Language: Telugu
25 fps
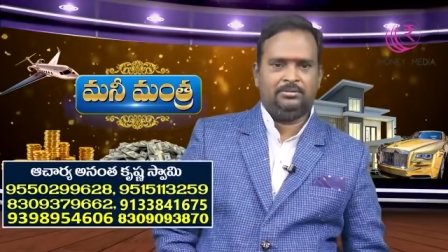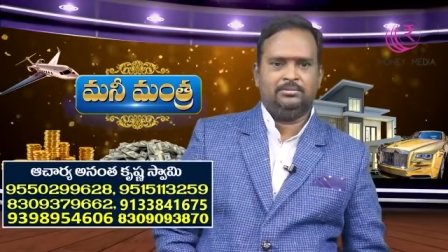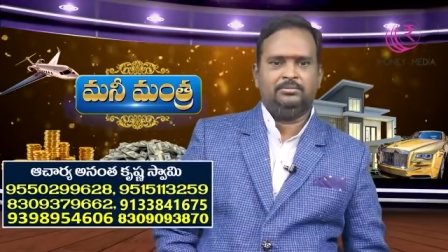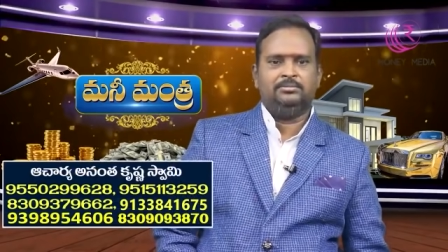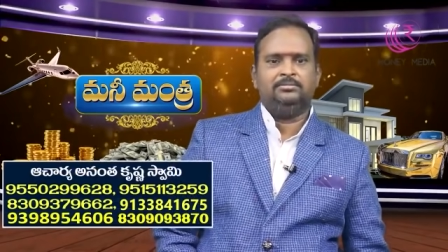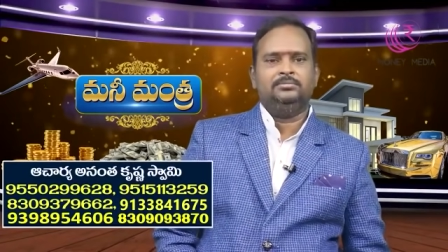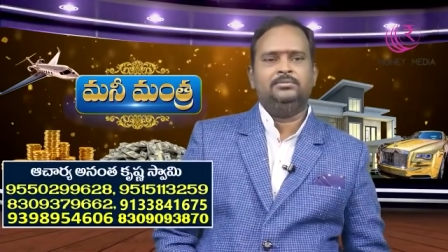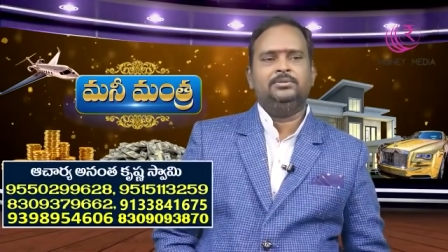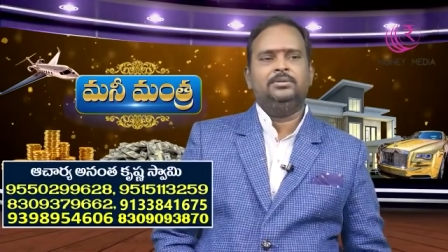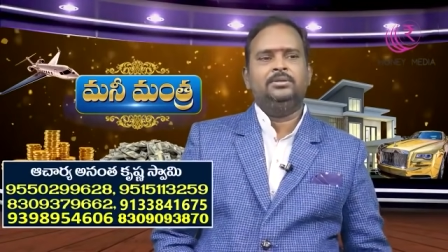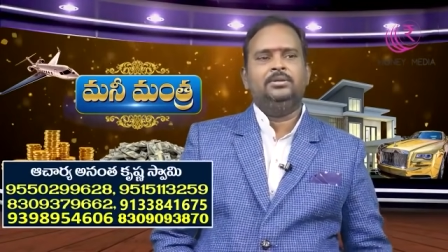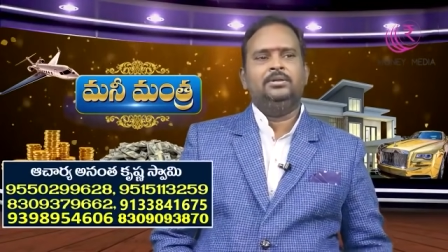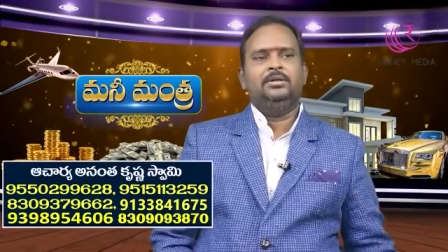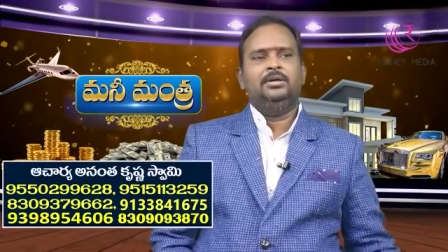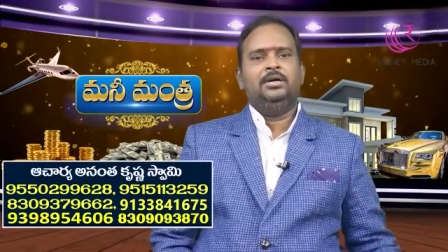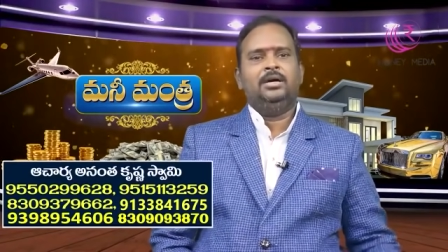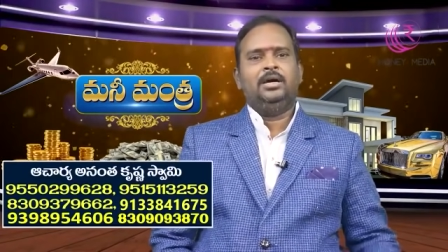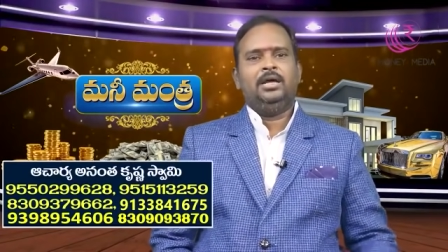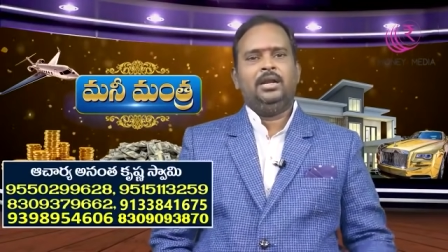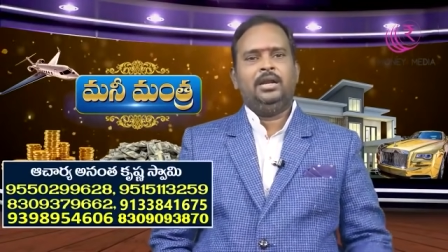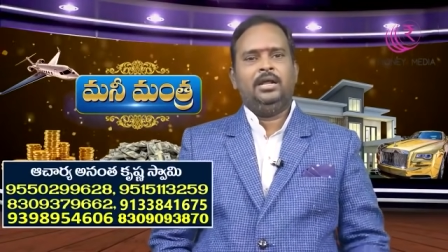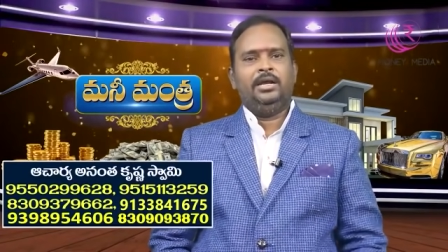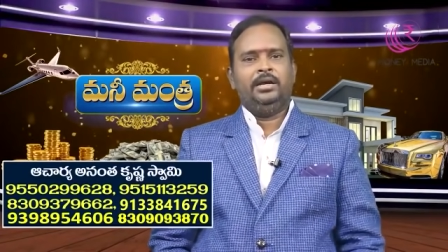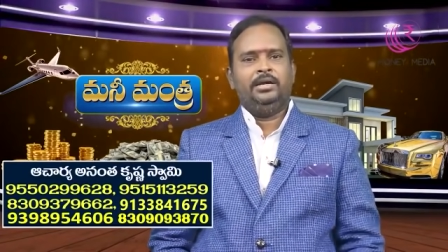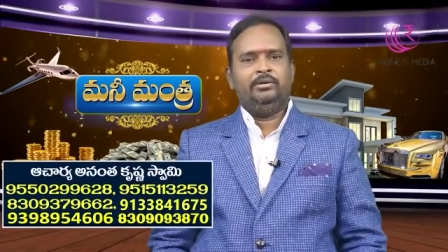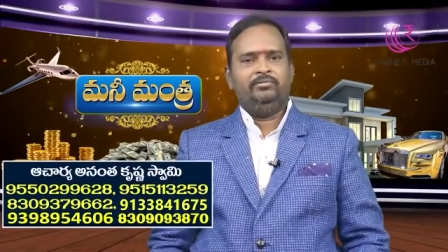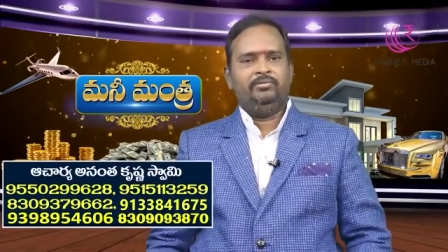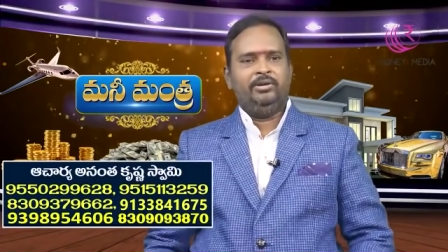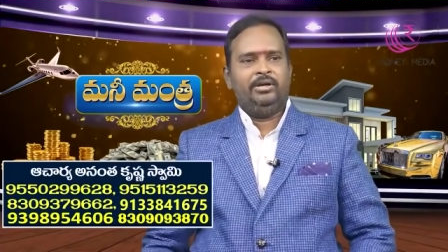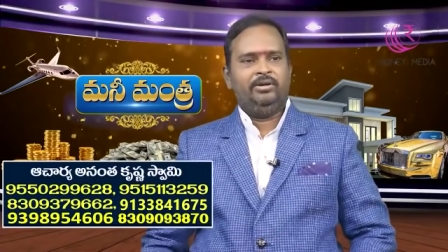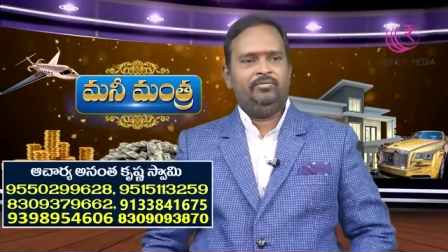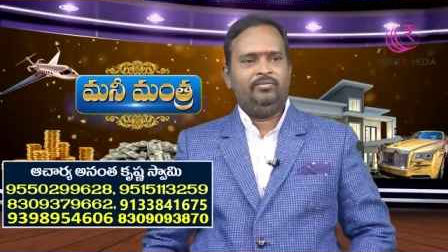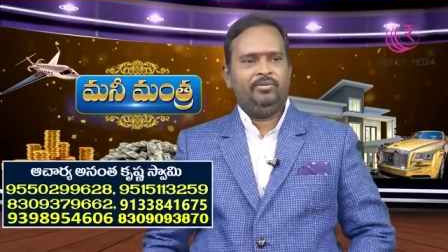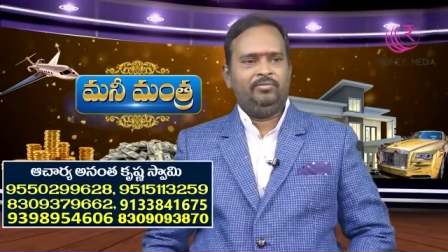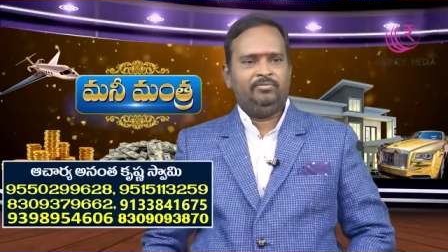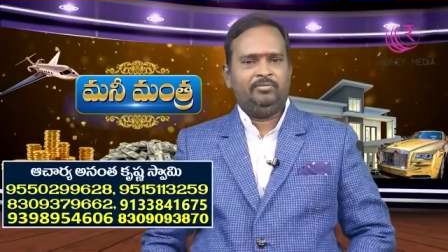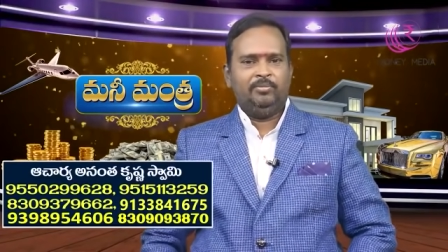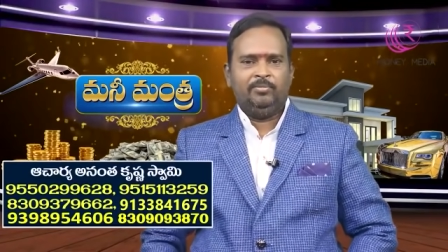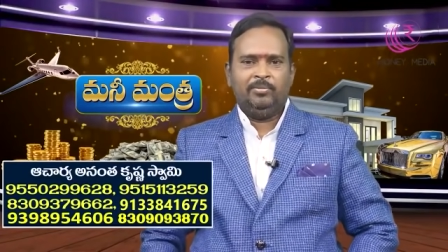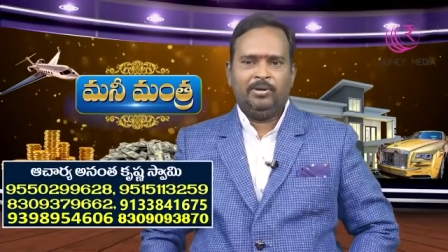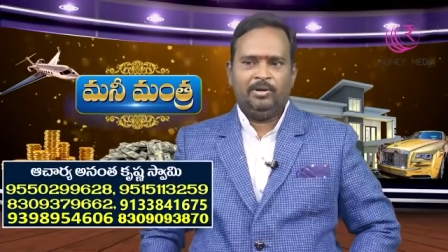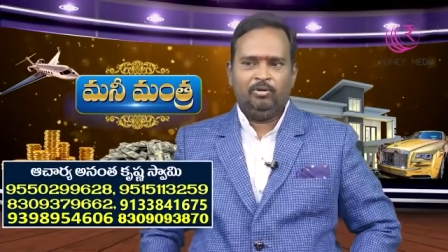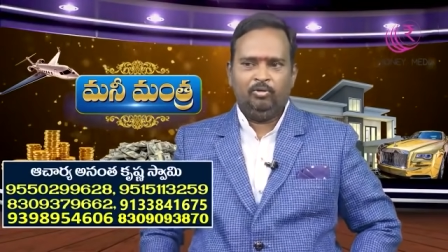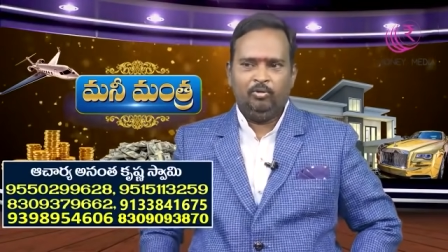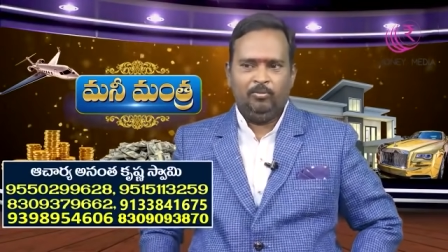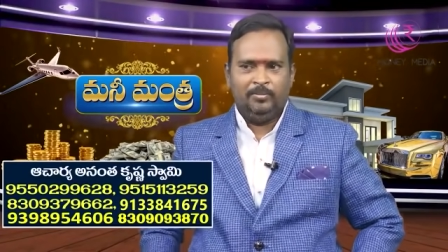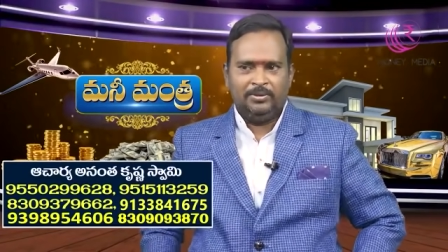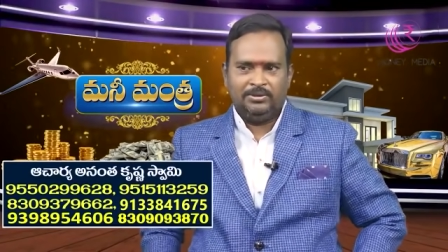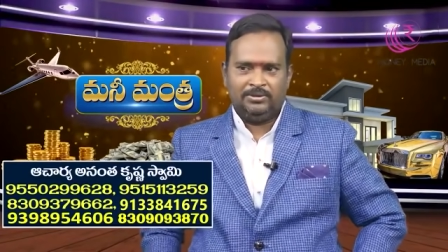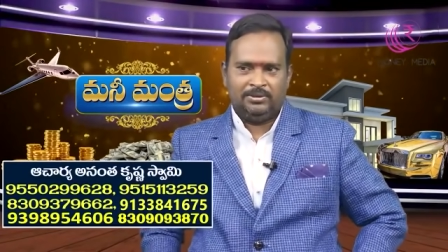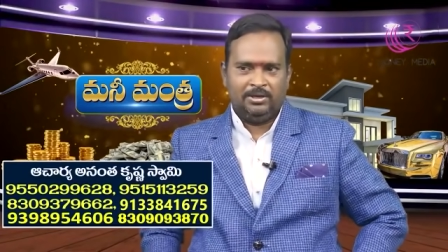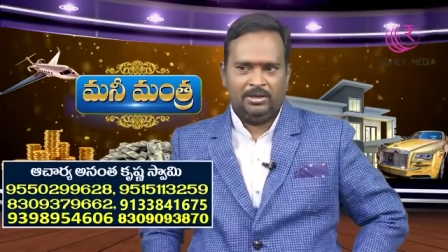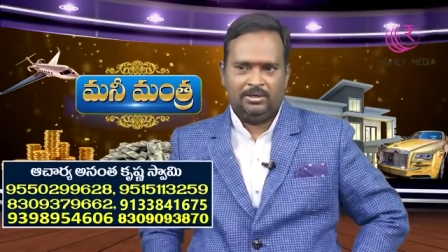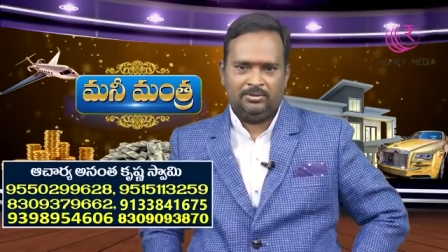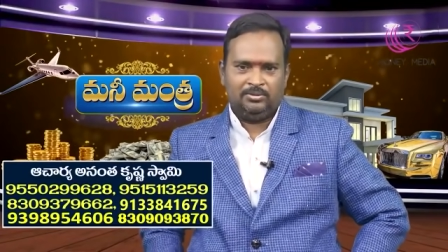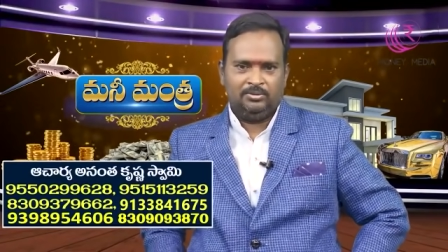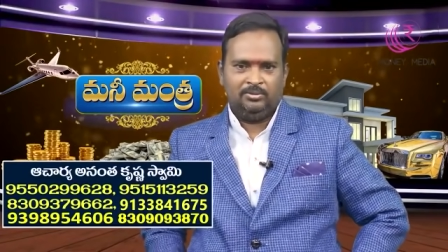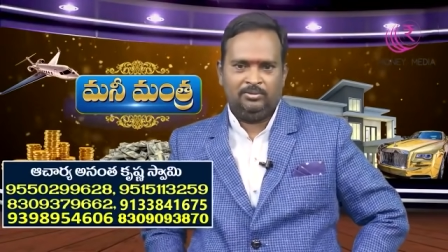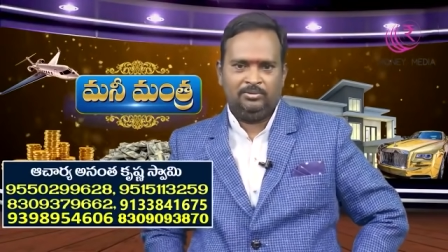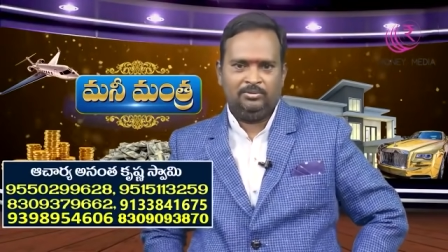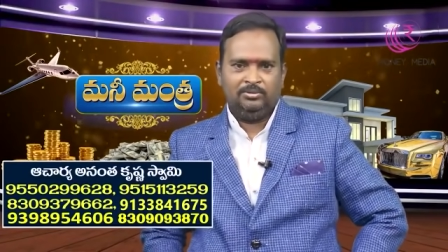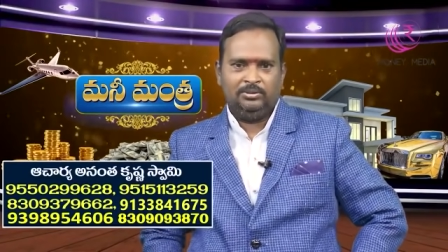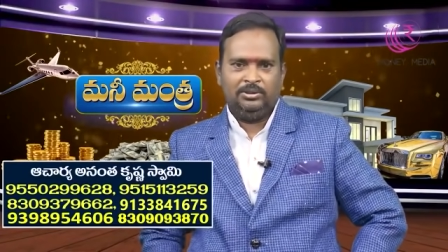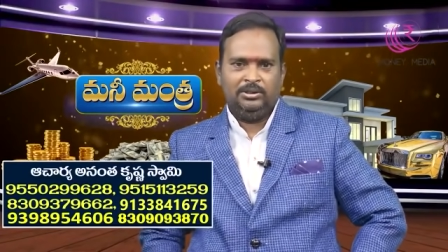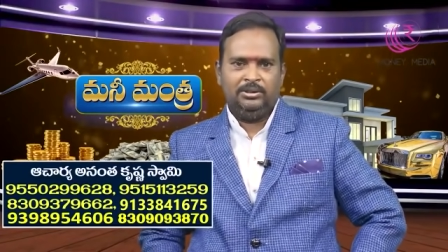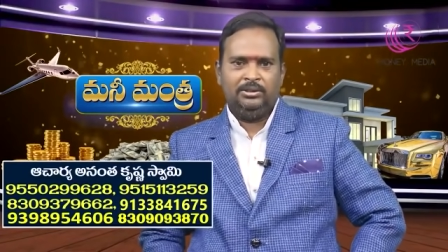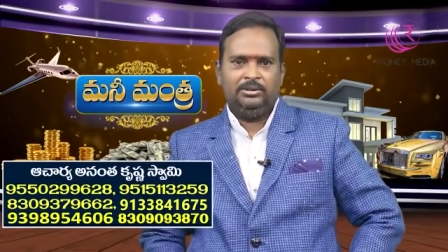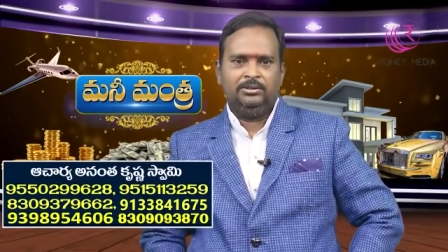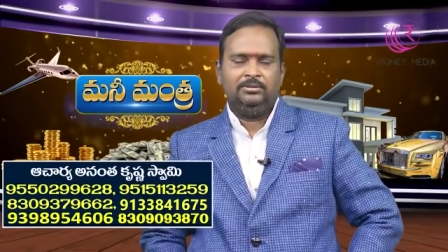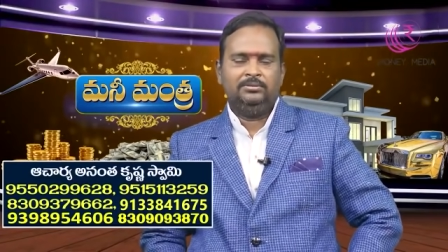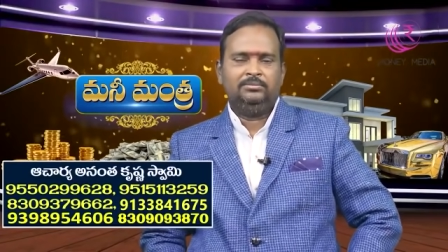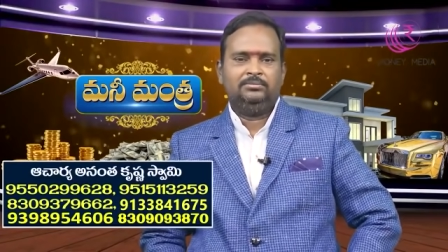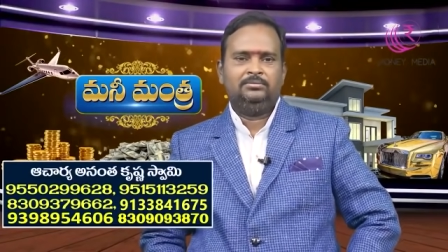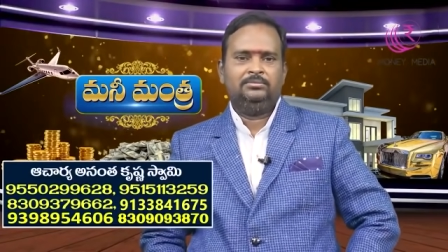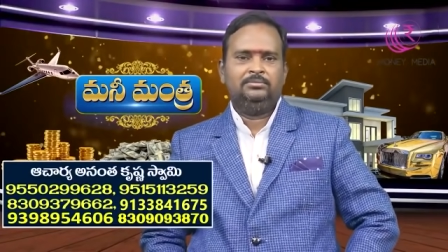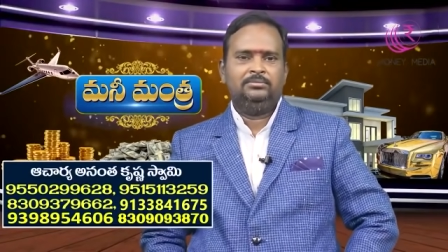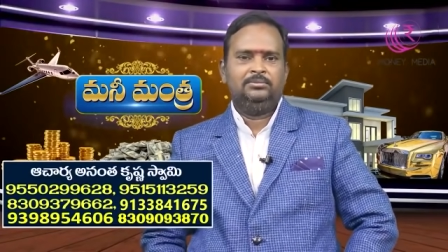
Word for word: క్లాసు అలాగే ట్వంటీ ఫిఫ్త్ మనకు ఉమెన్స్ క్లాస్ ఉంటుందండి